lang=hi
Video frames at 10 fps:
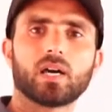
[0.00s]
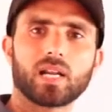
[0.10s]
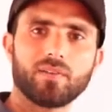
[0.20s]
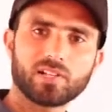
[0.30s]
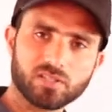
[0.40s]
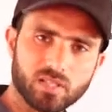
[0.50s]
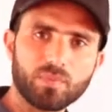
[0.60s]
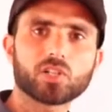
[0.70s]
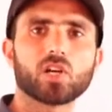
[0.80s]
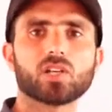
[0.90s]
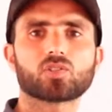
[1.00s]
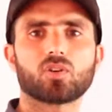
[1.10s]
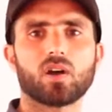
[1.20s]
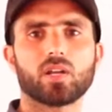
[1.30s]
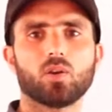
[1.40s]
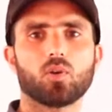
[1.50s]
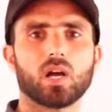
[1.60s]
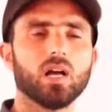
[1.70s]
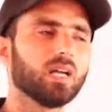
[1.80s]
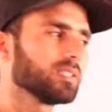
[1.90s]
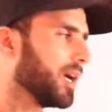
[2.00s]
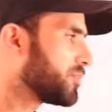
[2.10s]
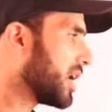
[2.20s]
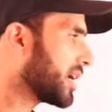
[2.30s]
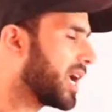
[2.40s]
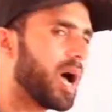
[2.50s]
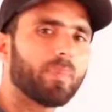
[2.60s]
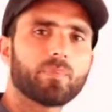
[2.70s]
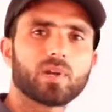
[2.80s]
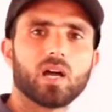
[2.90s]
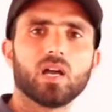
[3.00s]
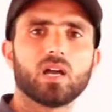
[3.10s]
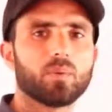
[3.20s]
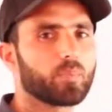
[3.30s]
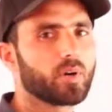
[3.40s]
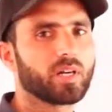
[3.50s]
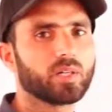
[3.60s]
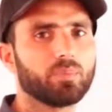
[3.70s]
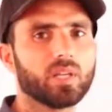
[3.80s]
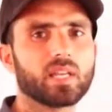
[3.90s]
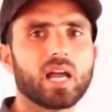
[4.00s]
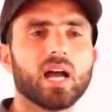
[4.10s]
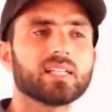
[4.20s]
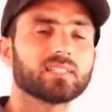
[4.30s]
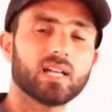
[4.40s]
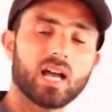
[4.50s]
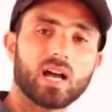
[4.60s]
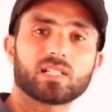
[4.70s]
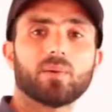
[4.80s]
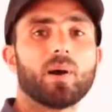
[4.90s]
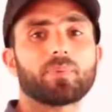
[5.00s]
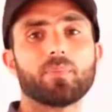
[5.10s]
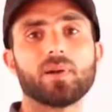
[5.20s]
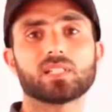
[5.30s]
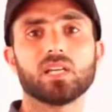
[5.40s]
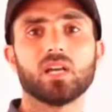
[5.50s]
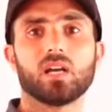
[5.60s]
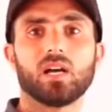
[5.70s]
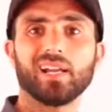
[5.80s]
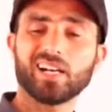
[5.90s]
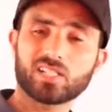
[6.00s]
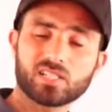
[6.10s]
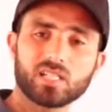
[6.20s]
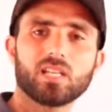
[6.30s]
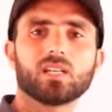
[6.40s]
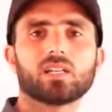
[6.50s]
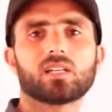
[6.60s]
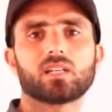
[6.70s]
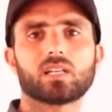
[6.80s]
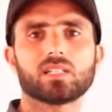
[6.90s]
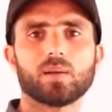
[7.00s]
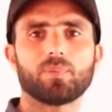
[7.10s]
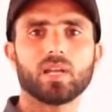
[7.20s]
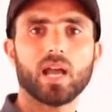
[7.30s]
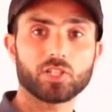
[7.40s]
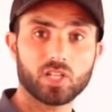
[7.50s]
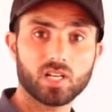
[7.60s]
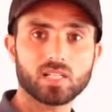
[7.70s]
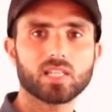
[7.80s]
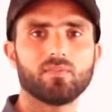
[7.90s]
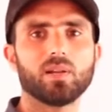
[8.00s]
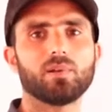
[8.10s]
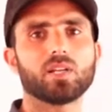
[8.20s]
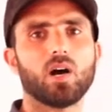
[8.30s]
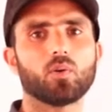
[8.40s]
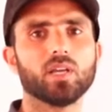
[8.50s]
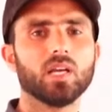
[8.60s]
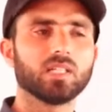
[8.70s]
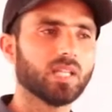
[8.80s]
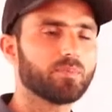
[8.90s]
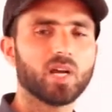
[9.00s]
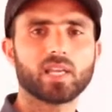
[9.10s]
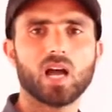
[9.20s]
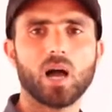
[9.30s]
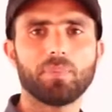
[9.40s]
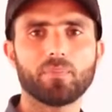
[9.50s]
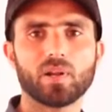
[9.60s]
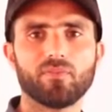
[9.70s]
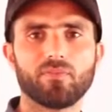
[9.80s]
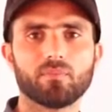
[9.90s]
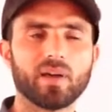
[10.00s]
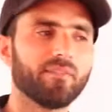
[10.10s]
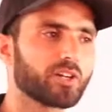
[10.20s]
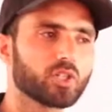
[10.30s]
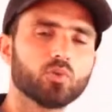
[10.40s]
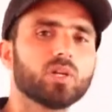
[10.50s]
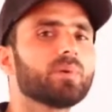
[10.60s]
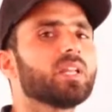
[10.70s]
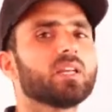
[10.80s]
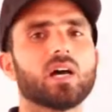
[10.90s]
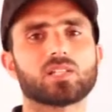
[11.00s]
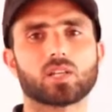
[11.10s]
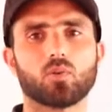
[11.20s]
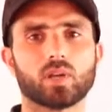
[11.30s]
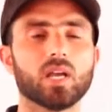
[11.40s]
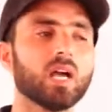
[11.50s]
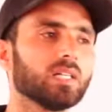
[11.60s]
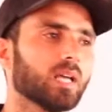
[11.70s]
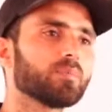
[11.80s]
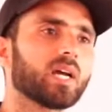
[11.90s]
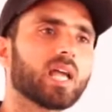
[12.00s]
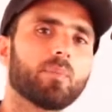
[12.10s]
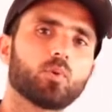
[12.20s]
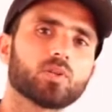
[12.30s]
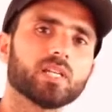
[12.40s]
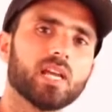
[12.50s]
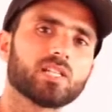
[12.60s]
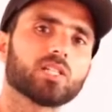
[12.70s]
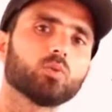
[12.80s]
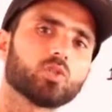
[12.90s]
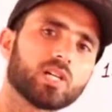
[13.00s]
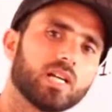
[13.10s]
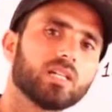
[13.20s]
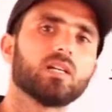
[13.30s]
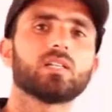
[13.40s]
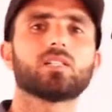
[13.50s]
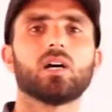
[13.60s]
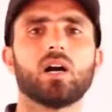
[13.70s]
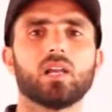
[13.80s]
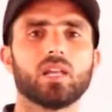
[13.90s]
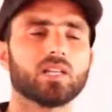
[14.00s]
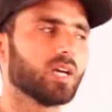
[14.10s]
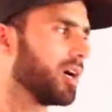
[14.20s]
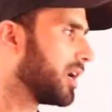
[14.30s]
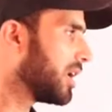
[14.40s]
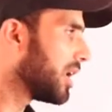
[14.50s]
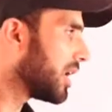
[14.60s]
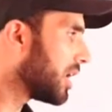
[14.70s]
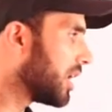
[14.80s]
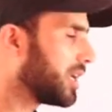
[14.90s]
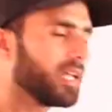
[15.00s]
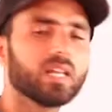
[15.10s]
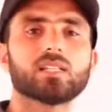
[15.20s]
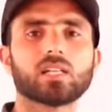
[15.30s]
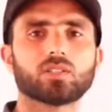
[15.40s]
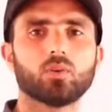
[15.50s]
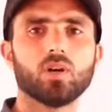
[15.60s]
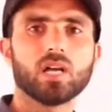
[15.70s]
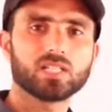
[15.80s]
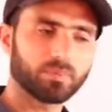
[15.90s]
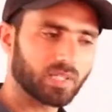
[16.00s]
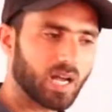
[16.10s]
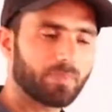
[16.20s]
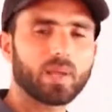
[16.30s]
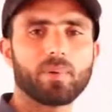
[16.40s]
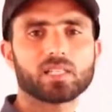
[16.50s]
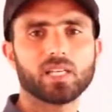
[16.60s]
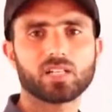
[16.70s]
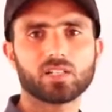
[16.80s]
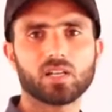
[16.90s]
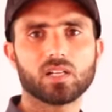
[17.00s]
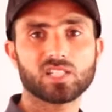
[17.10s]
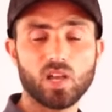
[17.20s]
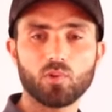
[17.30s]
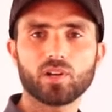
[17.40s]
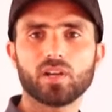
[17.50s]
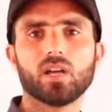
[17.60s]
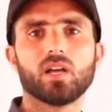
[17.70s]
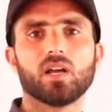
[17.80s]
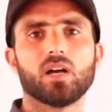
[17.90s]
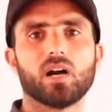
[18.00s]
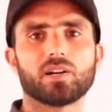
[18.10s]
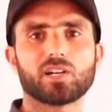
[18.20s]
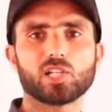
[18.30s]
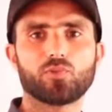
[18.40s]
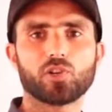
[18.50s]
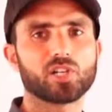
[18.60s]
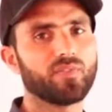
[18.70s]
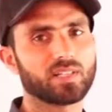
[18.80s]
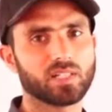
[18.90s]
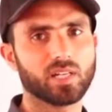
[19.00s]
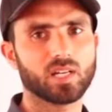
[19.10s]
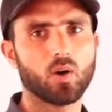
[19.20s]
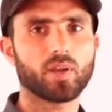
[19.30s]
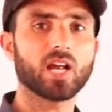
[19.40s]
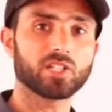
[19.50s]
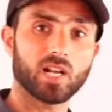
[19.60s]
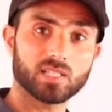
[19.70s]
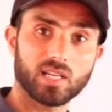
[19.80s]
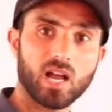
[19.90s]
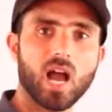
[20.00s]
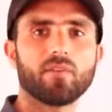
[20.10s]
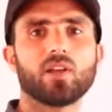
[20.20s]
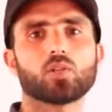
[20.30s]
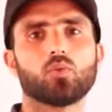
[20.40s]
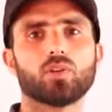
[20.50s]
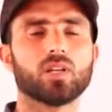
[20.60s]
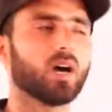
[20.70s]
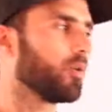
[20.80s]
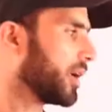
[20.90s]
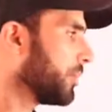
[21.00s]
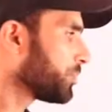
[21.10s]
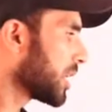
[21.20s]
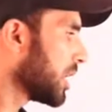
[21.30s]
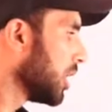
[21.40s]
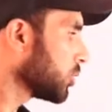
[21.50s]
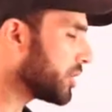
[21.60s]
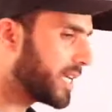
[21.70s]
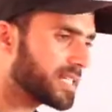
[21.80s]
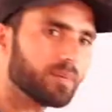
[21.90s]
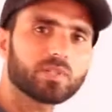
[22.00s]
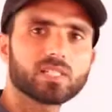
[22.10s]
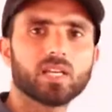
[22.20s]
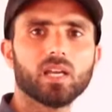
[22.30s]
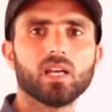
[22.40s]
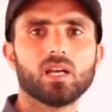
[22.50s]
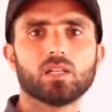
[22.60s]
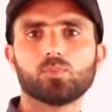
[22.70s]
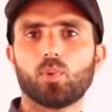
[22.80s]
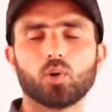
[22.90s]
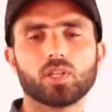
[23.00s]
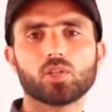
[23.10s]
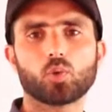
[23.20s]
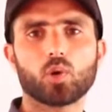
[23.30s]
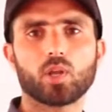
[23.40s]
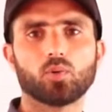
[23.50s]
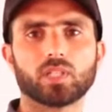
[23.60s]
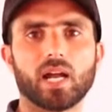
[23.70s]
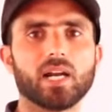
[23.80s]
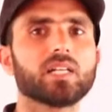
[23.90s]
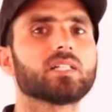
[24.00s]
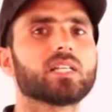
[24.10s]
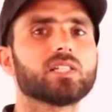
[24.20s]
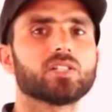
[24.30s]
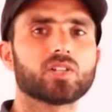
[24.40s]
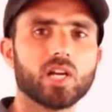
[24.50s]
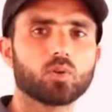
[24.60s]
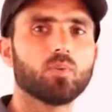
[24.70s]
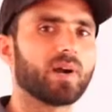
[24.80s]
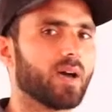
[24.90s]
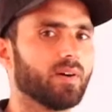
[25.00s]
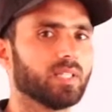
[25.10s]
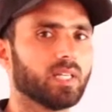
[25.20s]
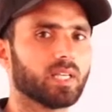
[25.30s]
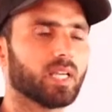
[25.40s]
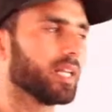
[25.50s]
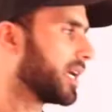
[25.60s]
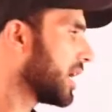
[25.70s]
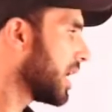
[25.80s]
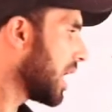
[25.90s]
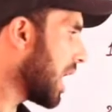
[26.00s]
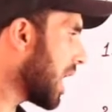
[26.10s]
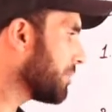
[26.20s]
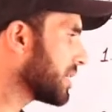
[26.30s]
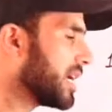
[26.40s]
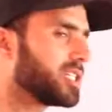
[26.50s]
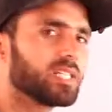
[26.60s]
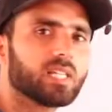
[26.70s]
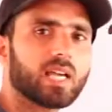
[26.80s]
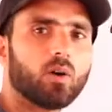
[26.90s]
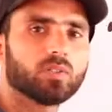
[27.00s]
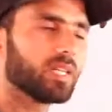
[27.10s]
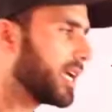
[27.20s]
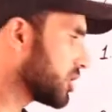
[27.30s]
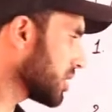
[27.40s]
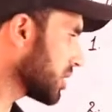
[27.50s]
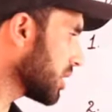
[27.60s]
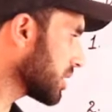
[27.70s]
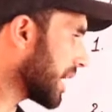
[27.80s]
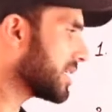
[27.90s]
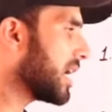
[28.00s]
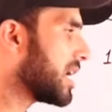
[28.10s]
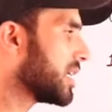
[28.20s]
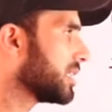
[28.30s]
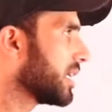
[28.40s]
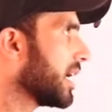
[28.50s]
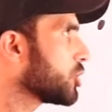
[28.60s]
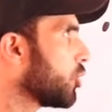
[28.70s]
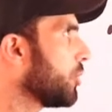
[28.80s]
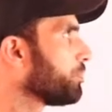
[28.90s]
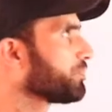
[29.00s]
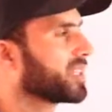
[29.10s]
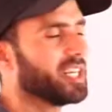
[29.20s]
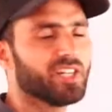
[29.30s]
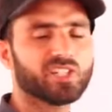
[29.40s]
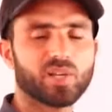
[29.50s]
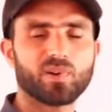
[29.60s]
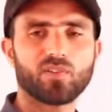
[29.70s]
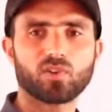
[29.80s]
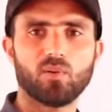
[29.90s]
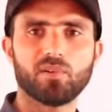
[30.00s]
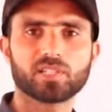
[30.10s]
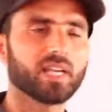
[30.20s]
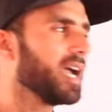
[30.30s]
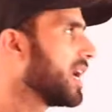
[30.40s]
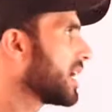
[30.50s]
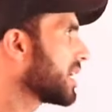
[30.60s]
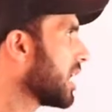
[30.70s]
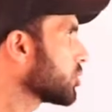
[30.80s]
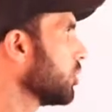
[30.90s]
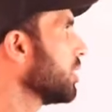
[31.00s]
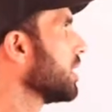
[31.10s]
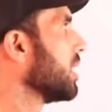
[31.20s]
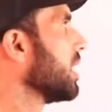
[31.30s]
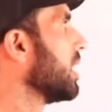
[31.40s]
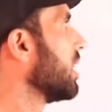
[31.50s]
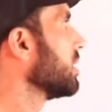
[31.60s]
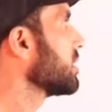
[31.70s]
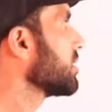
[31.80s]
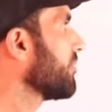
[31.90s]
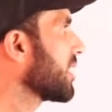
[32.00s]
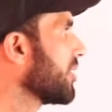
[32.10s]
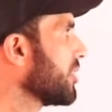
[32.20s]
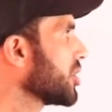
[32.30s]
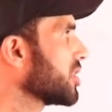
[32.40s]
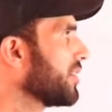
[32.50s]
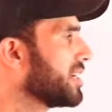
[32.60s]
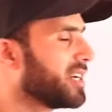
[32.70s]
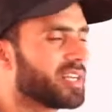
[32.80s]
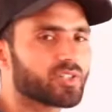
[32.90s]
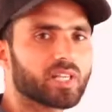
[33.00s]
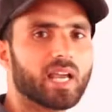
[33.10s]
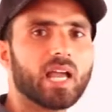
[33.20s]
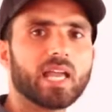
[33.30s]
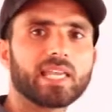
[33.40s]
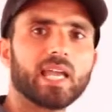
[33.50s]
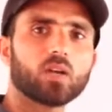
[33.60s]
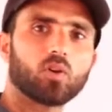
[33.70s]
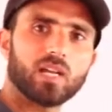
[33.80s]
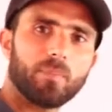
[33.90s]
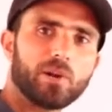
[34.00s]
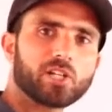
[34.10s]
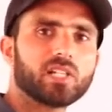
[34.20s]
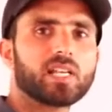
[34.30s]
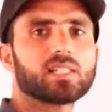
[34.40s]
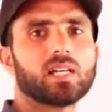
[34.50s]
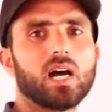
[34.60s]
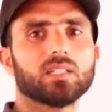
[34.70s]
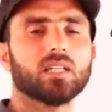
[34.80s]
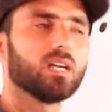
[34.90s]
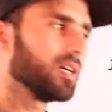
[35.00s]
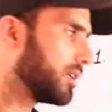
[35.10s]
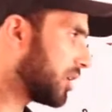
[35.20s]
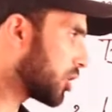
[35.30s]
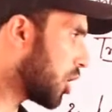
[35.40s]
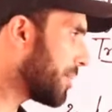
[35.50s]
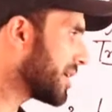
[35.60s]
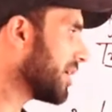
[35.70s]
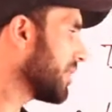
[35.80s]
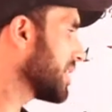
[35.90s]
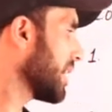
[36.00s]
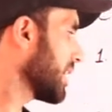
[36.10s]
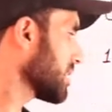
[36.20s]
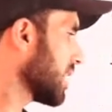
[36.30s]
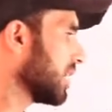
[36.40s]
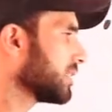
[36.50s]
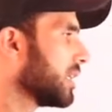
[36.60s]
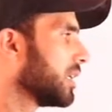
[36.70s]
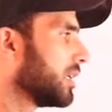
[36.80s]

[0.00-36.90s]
रेलवे सिस्टम अच्छा स्ट्रांग नहीं होगा तब जाके आप अपना प्रोडक्ट भी या इस तरह जब आपके पास इलेक्ट्रिसिटी की सप्लाई अच्छी खासी अवेलेबल ना होगी तब जाके आप अपना मैनुफेक्चर यूनिट भी नहीं डाल सकोगे तब जाके आप गुड्स एक जगह से दूसरी जगह ले जा ले नहीं सकते हो जब तक आपके पास एक साउंड ट्रांसपोर्टेशन फैसिलिटी ना होगी अच्छे खासे हाईवेज ना होंगे तो ये सब चीज़ें बहुत ही ज़रूरी होता है किसी ट्रेड को बढ़ावा देने के लिए अब ये चीज़ें क्या होती ये चीज़ें कैसे आ जाती हैं जो इंडियन चेंबर ऑफ कॉमर्स है या जो कॉन्फेडरेशन ऑफ इंडियन इंडस्ट्री है ये कोलेबोरेशन के साथ गवर्नमेंट ऑफ इंडिया के साथ